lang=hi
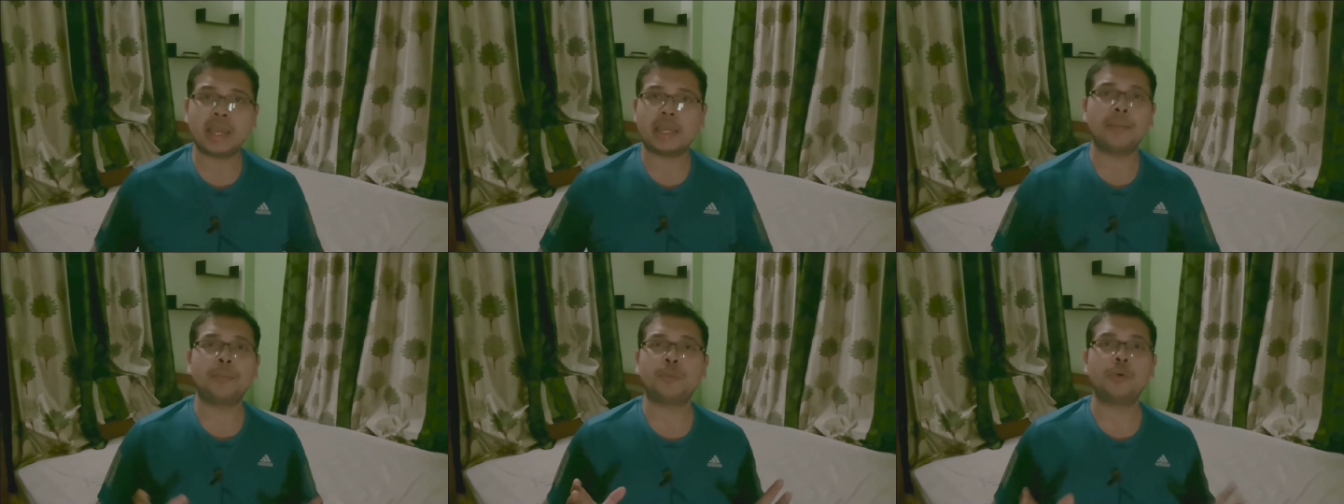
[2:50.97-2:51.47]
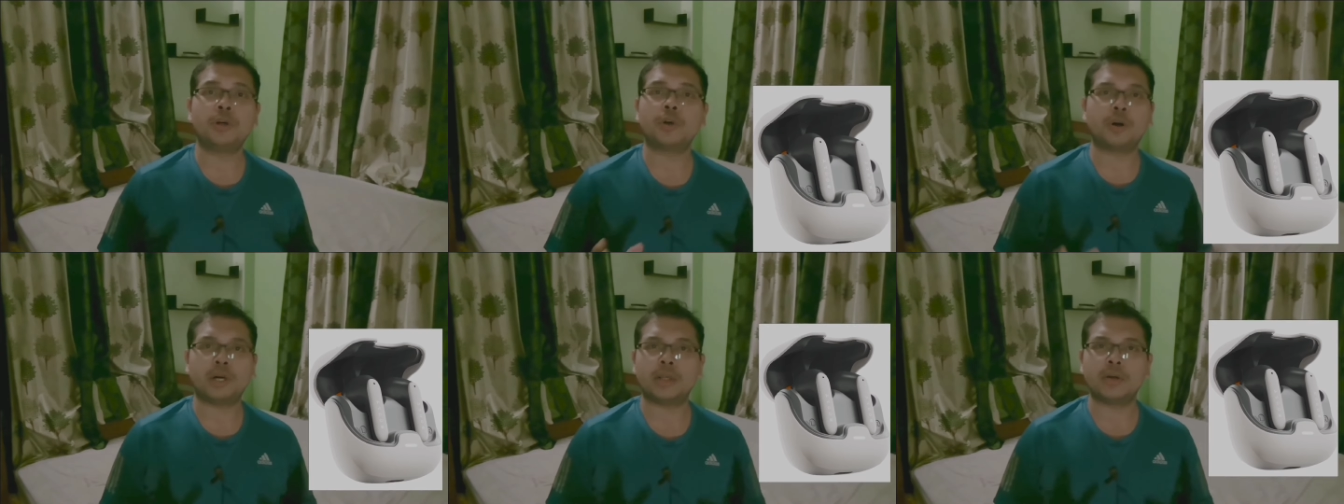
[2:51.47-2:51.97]
एक है
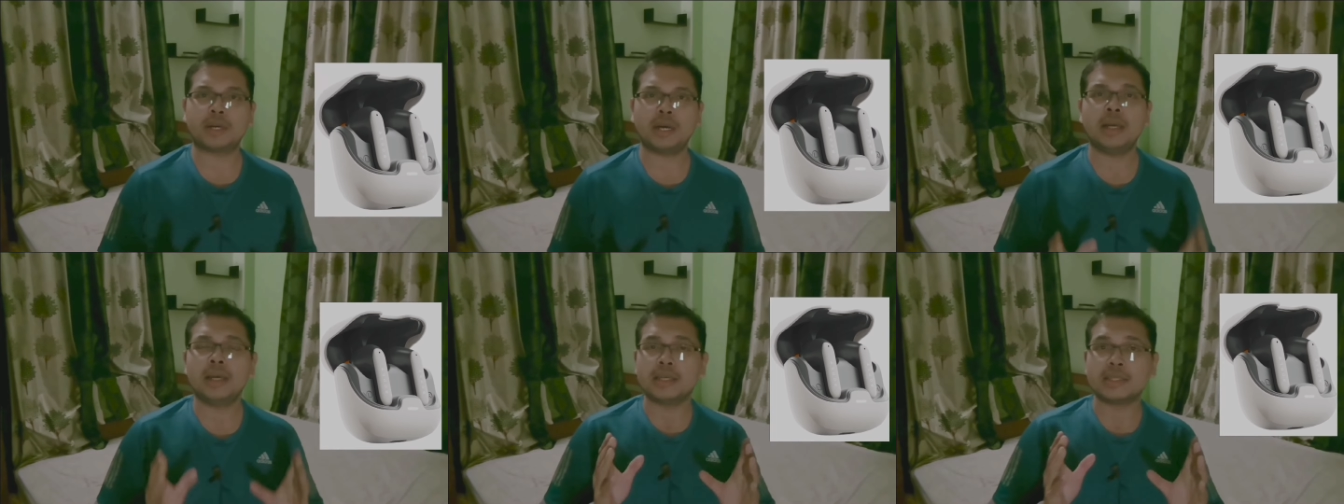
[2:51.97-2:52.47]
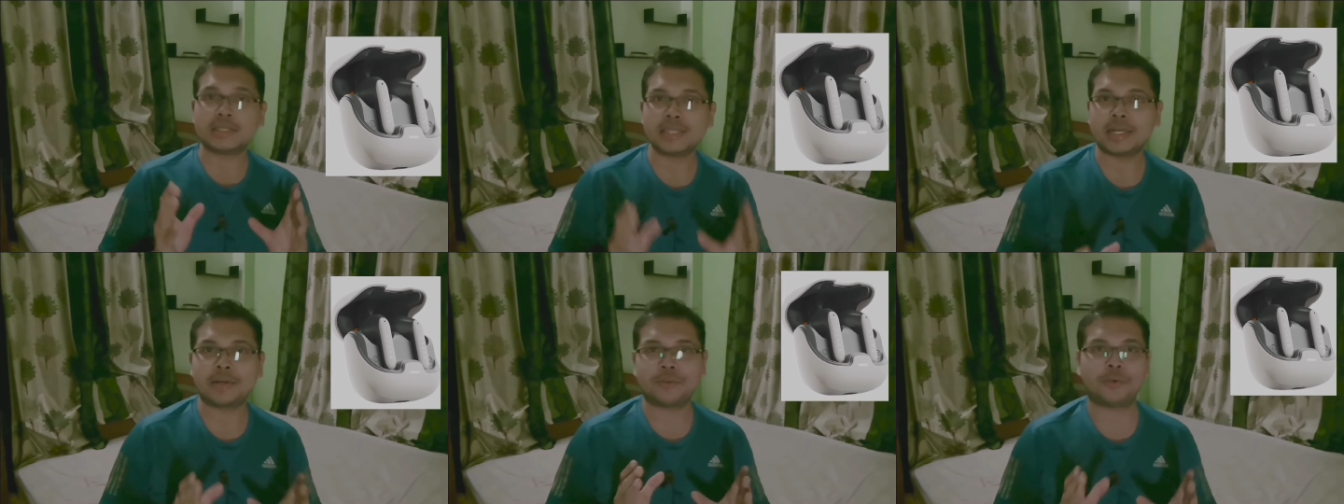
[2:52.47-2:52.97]
बुल्ट ऑडियो का
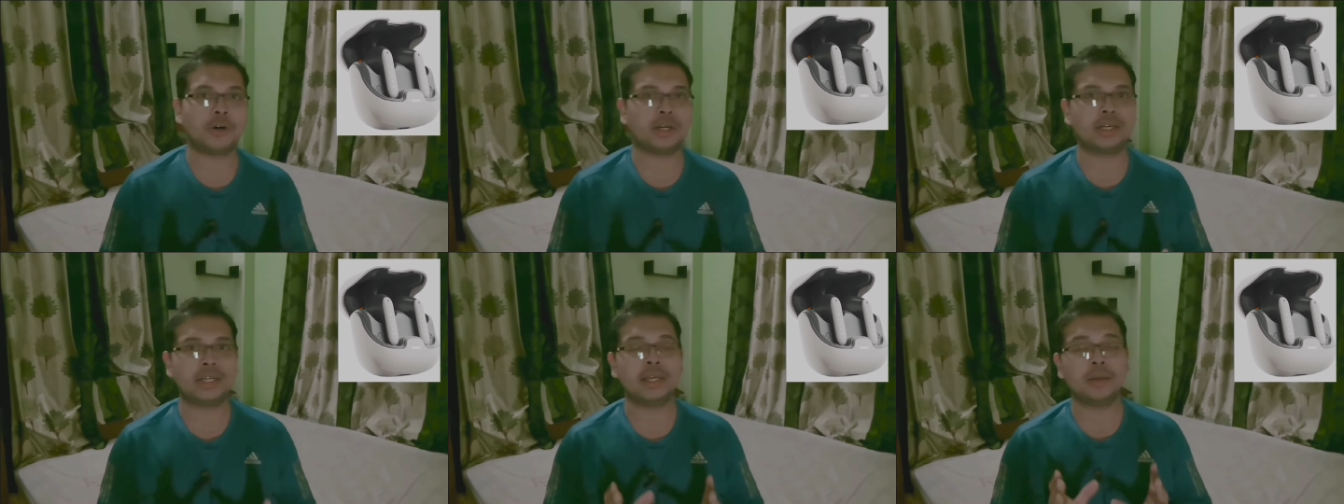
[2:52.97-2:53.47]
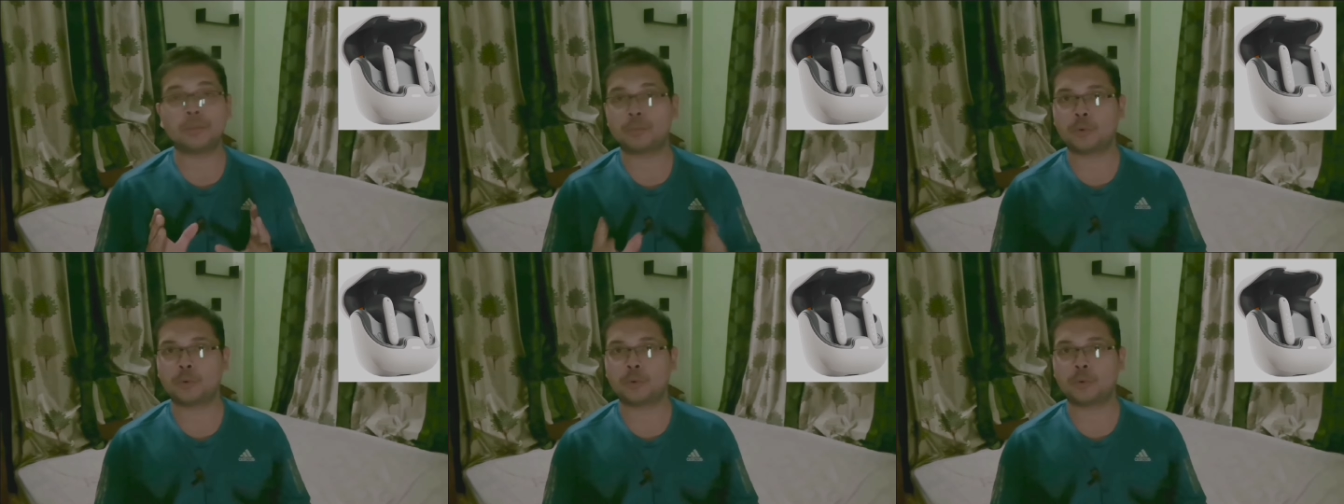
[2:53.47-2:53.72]
जेड फोर्टी